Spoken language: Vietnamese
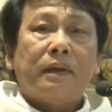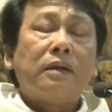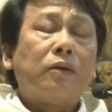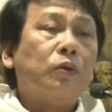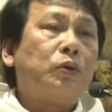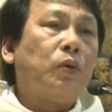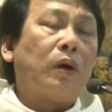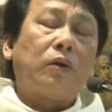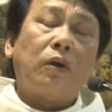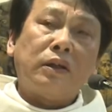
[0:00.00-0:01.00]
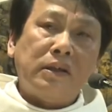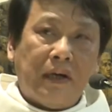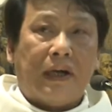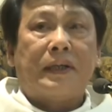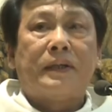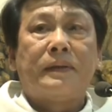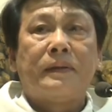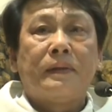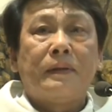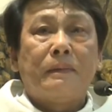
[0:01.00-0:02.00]
đấng cứu chuộc con người,
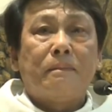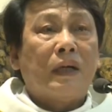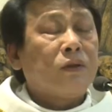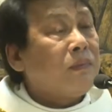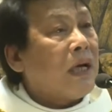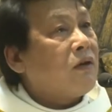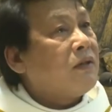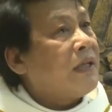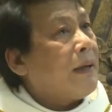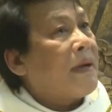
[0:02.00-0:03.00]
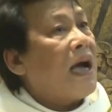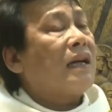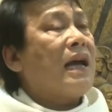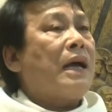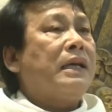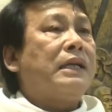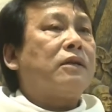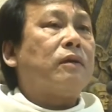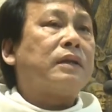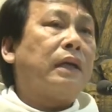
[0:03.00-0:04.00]
mà chúng ta có dẹp hang đá đi,
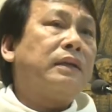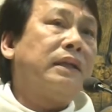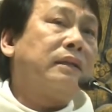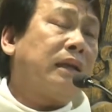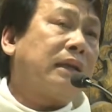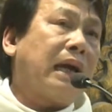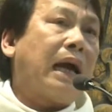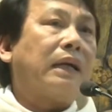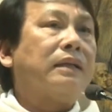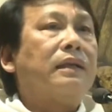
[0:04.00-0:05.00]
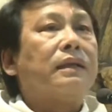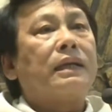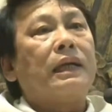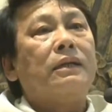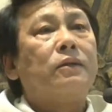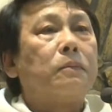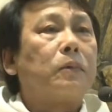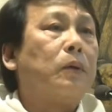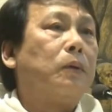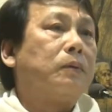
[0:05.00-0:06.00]
có cất đi tất cả những cái dụng
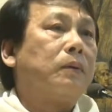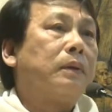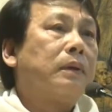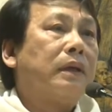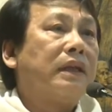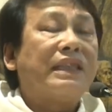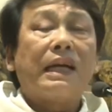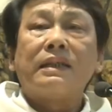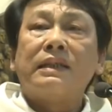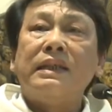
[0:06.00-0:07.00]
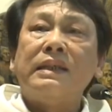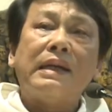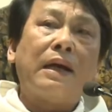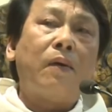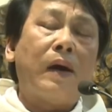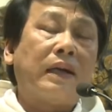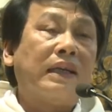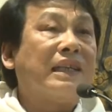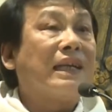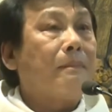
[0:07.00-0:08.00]
cụ à, trang trí, trang hoàng
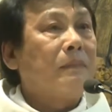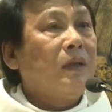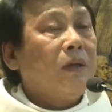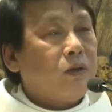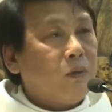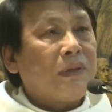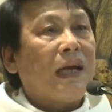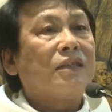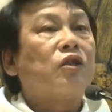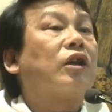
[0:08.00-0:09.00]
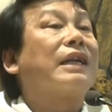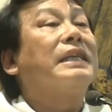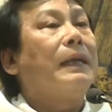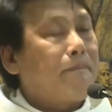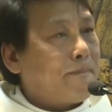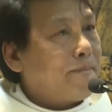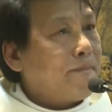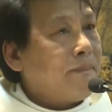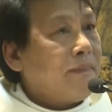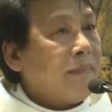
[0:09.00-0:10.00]
để sang năm chúng ta dọn ra tiếp,
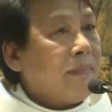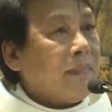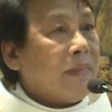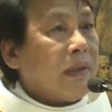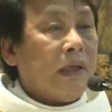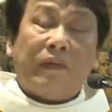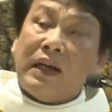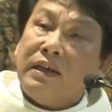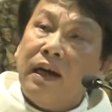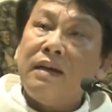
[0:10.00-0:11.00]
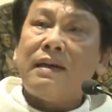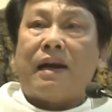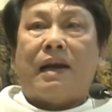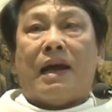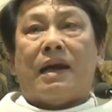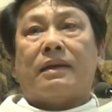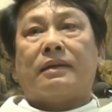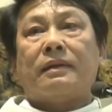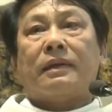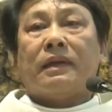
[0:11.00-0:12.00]
thì phải nhớ rằng là
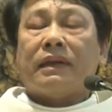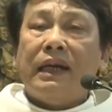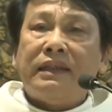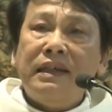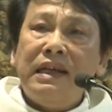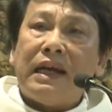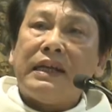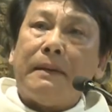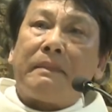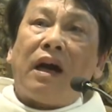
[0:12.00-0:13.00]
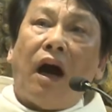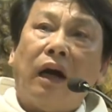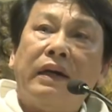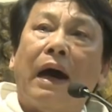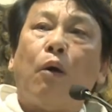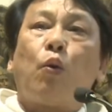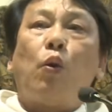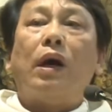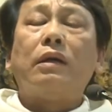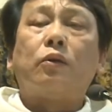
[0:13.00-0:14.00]
đây chính là điểm khởi đầu
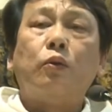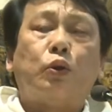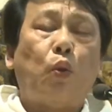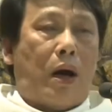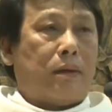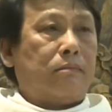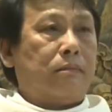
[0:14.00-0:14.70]
của ơn cứu chuộc.